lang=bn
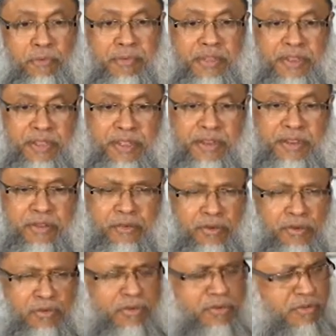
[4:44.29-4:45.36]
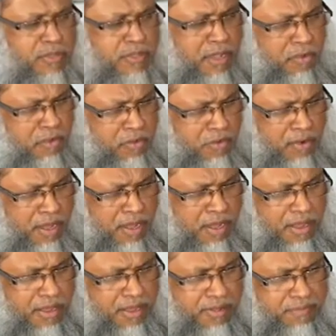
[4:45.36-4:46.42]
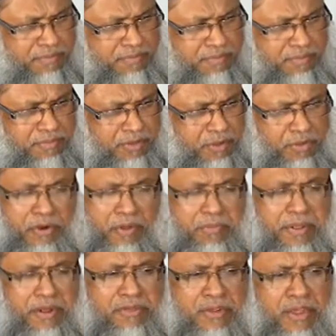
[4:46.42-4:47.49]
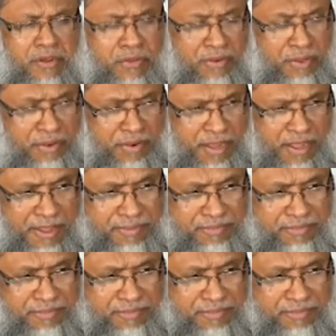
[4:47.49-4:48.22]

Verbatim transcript: মিনিন কোনো দুশ্চিন্তা করো না কোনো পেরেশান হয়ে না